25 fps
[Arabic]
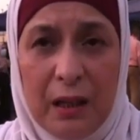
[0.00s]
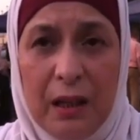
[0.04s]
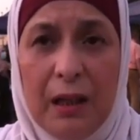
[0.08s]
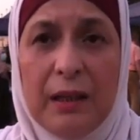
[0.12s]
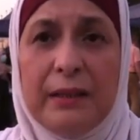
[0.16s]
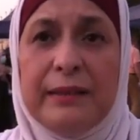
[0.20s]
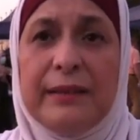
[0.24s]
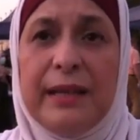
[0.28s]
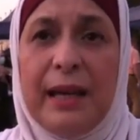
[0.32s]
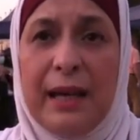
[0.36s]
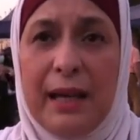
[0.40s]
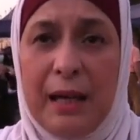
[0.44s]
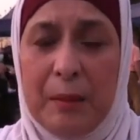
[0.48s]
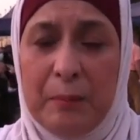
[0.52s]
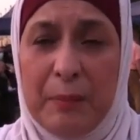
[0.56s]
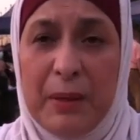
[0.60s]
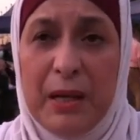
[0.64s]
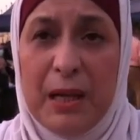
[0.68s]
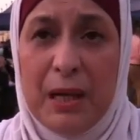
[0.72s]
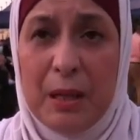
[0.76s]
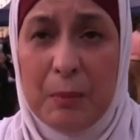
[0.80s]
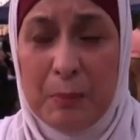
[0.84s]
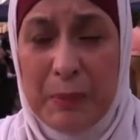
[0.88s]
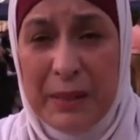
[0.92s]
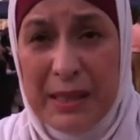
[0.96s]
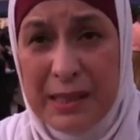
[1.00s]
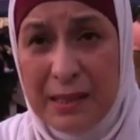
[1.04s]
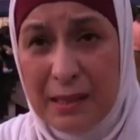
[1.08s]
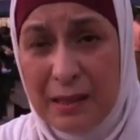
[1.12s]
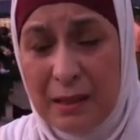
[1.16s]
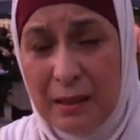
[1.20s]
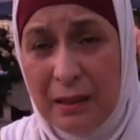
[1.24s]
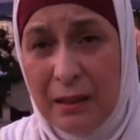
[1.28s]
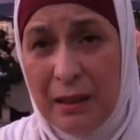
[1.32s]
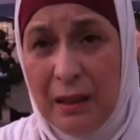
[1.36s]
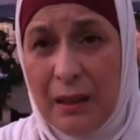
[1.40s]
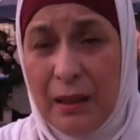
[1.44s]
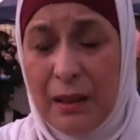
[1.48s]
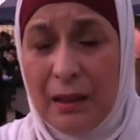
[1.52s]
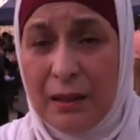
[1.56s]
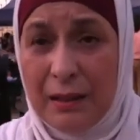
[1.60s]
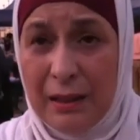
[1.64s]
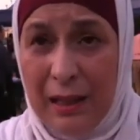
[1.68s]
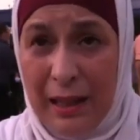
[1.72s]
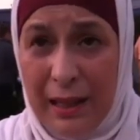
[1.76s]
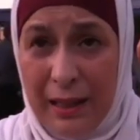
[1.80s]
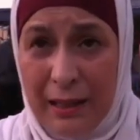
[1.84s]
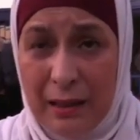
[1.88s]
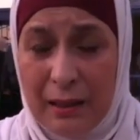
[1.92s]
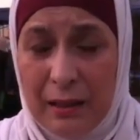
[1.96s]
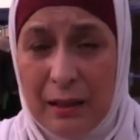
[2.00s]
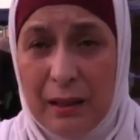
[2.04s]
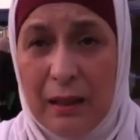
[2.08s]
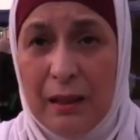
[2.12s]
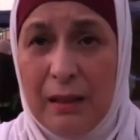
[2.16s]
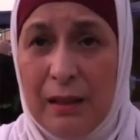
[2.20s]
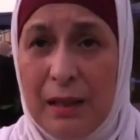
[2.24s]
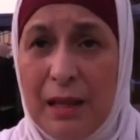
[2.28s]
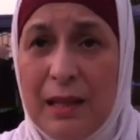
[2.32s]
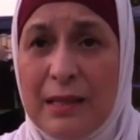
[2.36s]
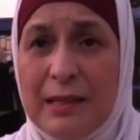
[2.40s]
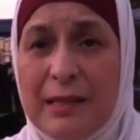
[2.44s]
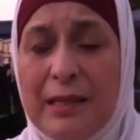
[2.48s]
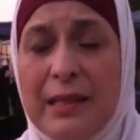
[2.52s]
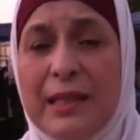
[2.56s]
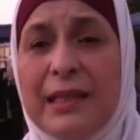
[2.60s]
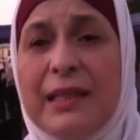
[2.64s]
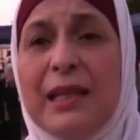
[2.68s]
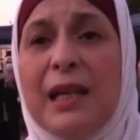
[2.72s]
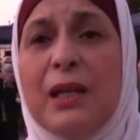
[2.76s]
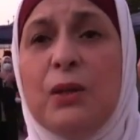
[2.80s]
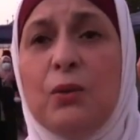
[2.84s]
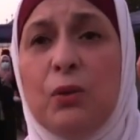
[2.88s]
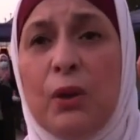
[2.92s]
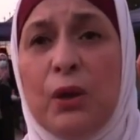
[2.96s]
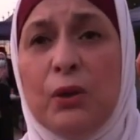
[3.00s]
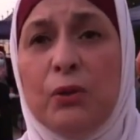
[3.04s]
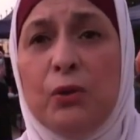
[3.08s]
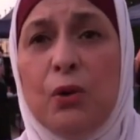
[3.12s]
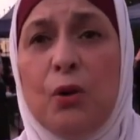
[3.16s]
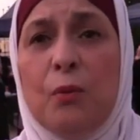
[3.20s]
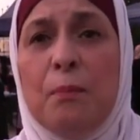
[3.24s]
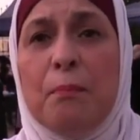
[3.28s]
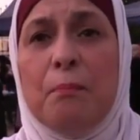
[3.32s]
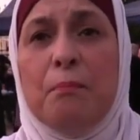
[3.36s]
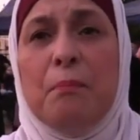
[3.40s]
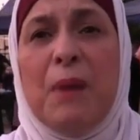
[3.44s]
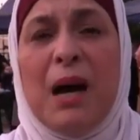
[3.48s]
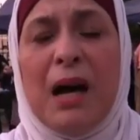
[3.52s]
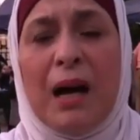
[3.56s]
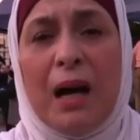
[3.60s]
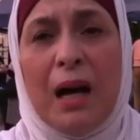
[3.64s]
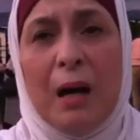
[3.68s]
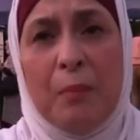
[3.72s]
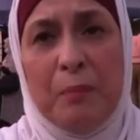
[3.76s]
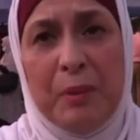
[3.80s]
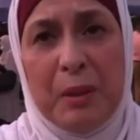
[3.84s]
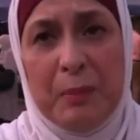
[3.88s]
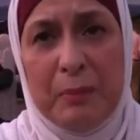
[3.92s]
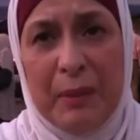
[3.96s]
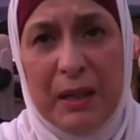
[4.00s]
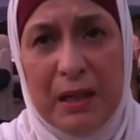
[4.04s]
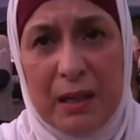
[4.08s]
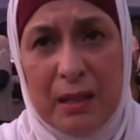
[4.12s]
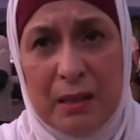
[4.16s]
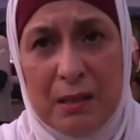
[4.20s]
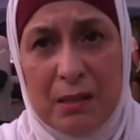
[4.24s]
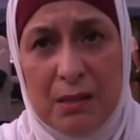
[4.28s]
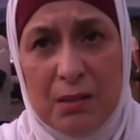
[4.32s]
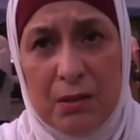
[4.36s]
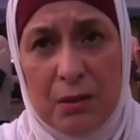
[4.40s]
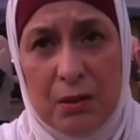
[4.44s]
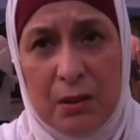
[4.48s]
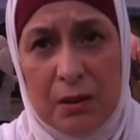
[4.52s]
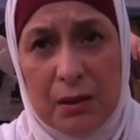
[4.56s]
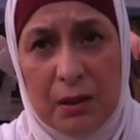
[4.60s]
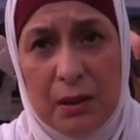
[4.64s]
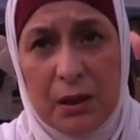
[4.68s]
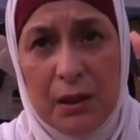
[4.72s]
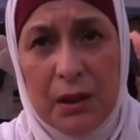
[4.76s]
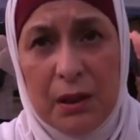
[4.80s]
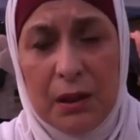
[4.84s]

التهب باسكو كاين الناس اللي كانوا عندهم ما قبل مرض السكر